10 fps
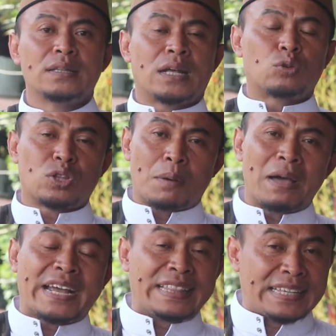
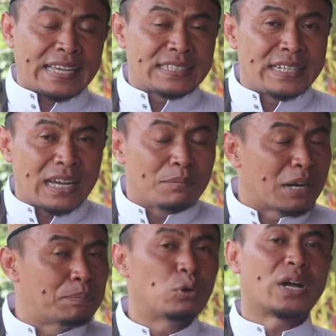Terutama ketika sedang
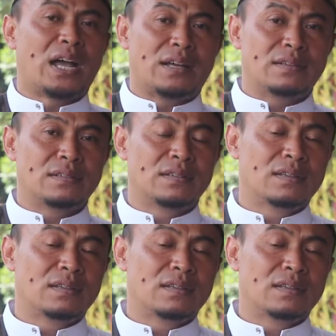berbuka.